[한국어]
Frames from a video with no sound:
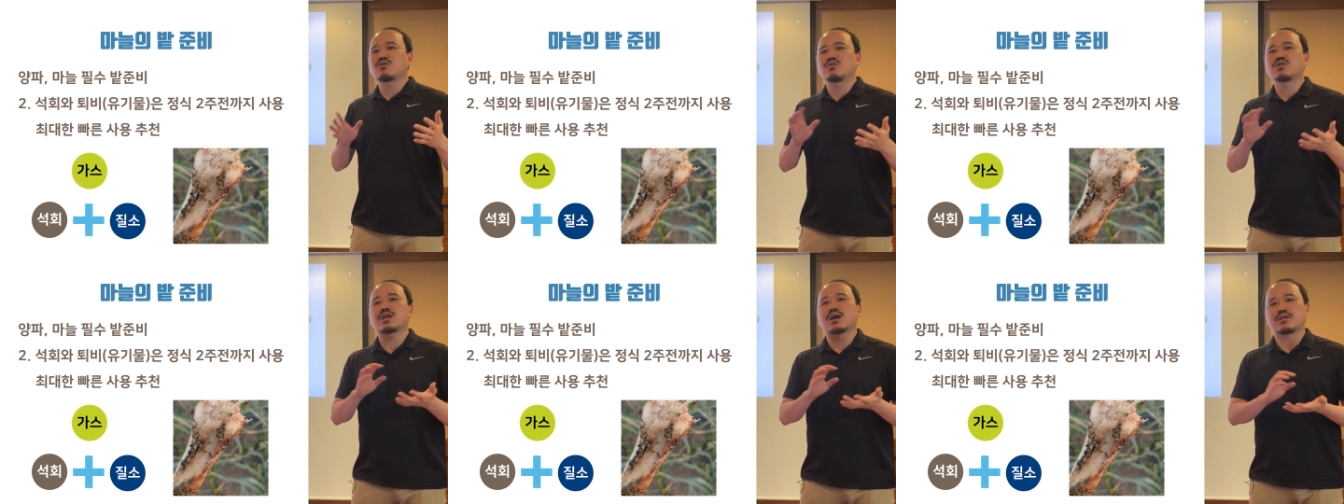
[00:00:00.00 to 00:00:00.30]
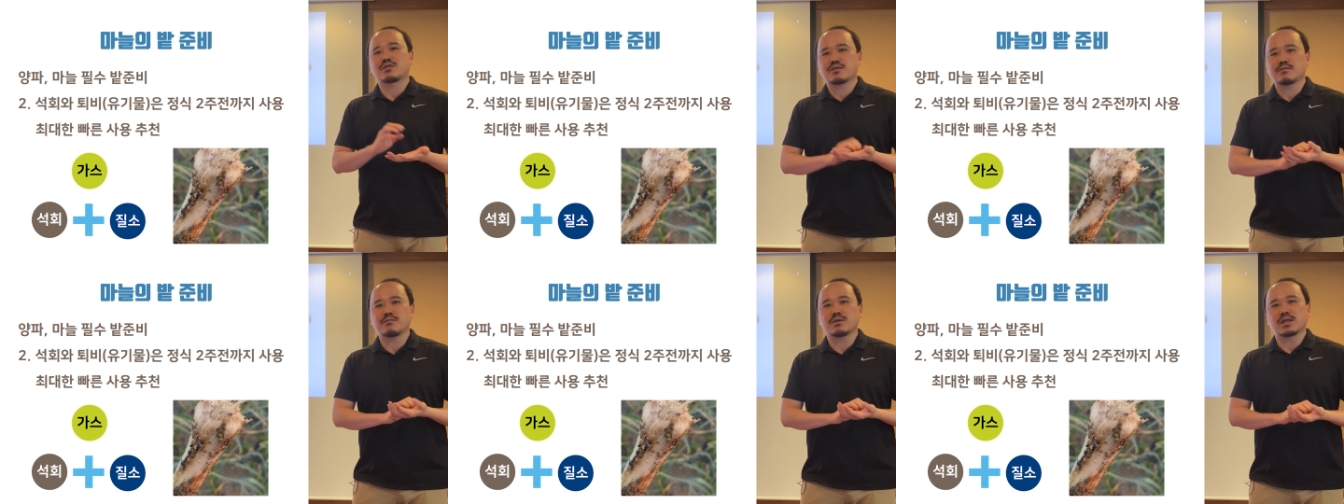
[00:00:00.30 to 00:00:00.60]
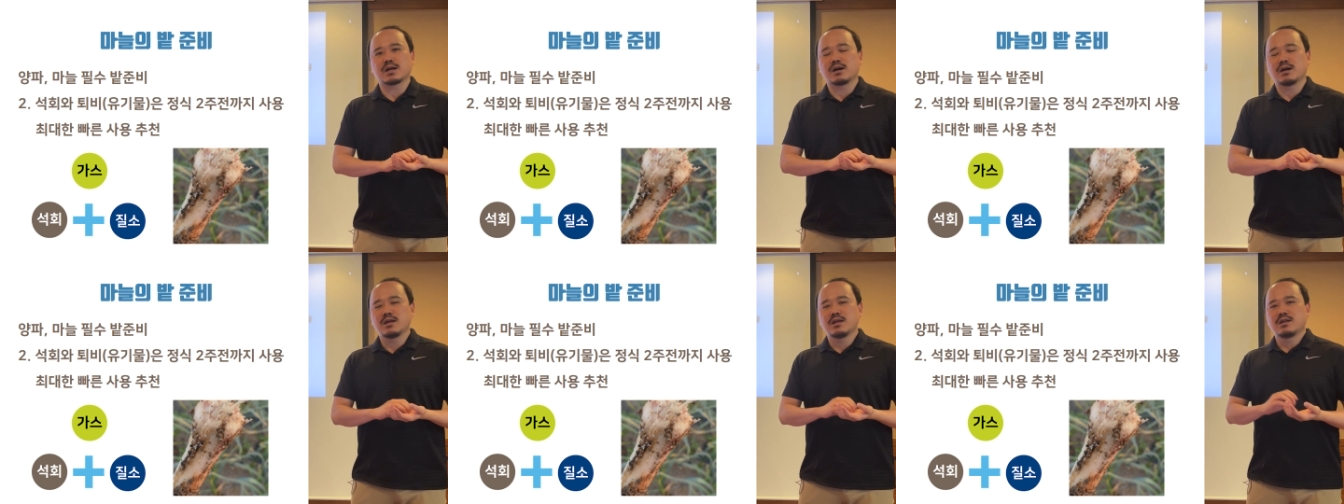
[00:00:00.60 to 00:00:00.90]
좋지
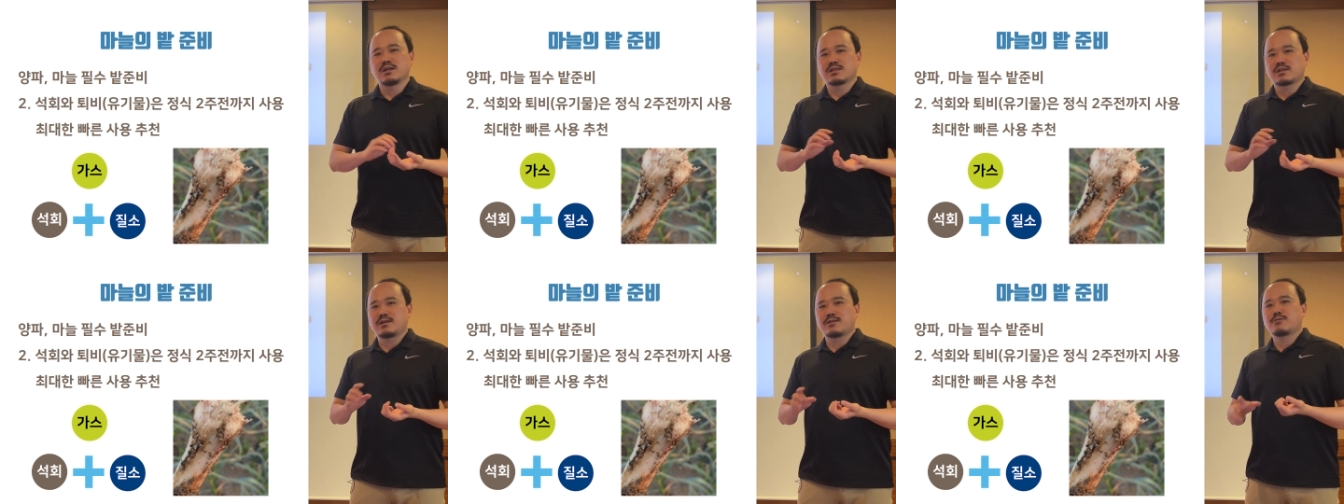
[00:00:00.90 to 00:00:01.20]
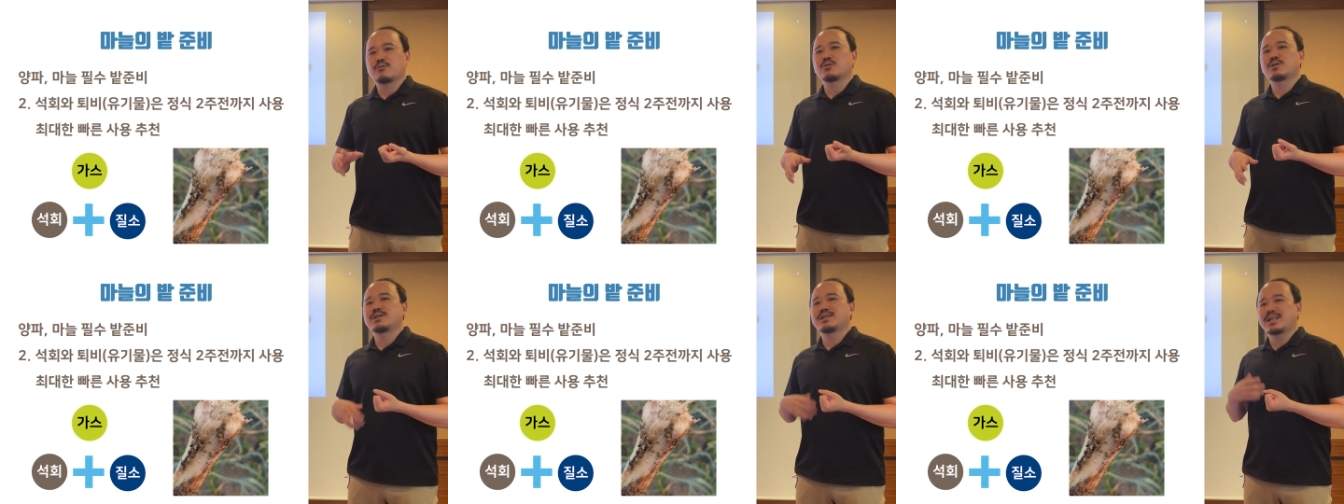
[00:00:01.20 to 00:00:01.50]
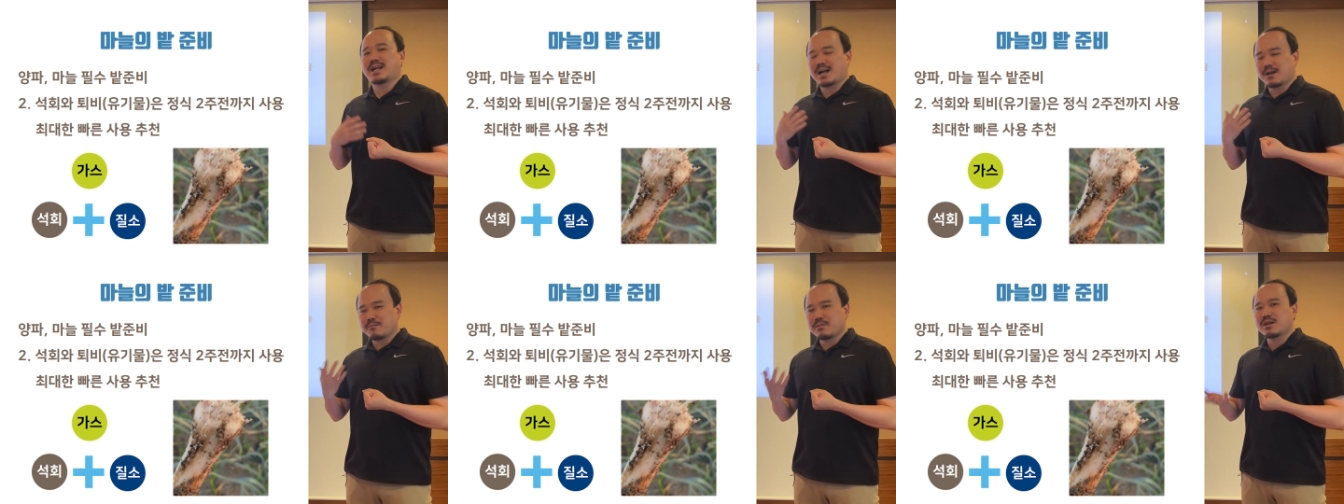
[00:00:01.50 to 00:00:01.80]
않습니다. 질소질
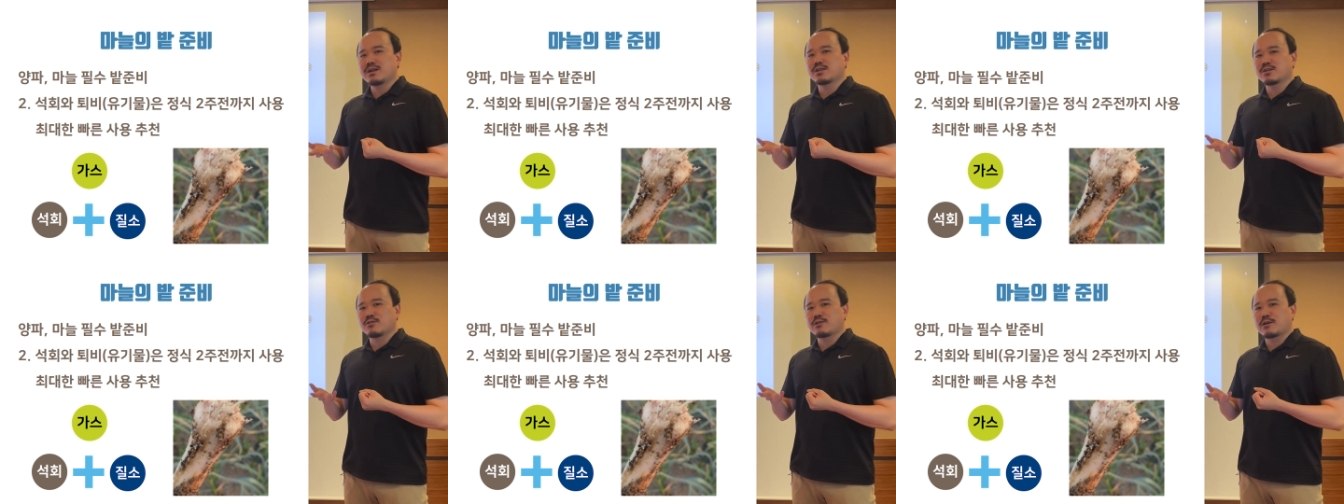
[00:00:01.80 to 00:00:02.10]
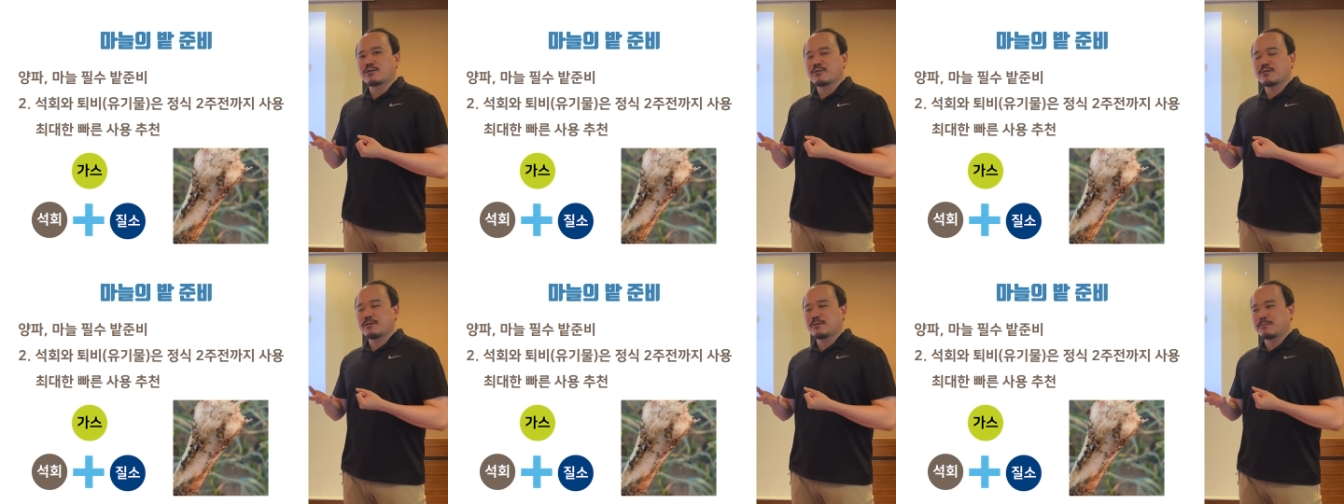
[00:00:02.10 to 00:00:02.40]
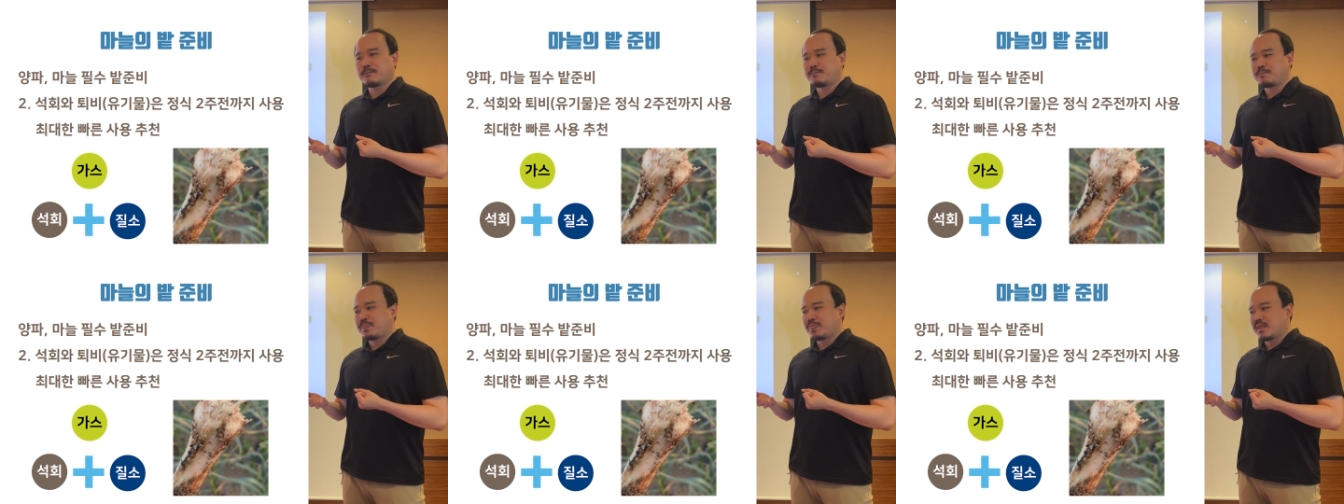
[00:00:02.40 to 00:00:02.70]
낭비를
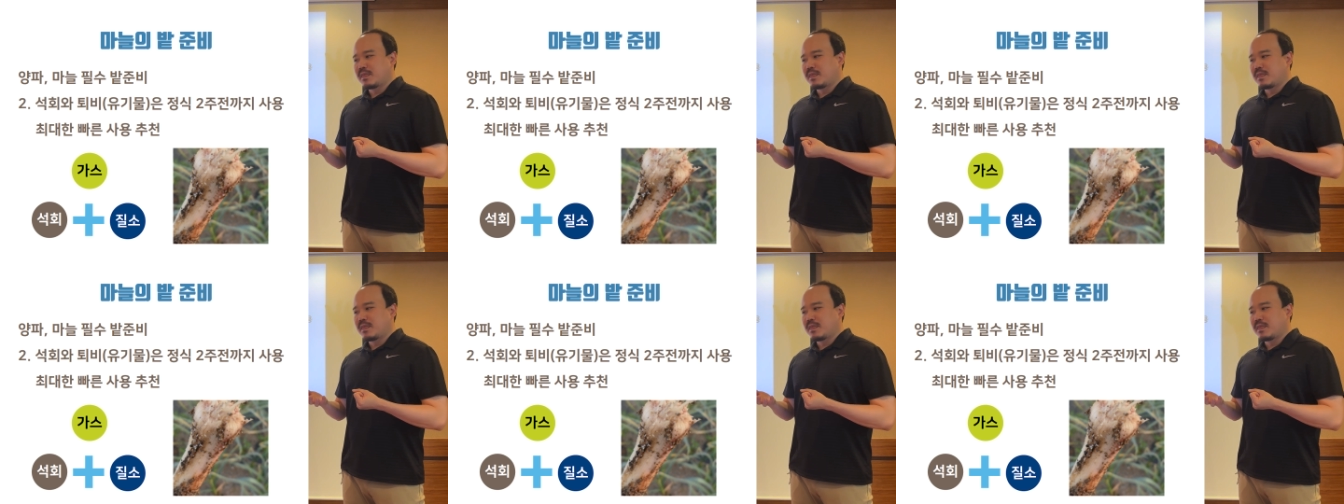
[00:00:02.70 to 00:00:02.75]
떠나서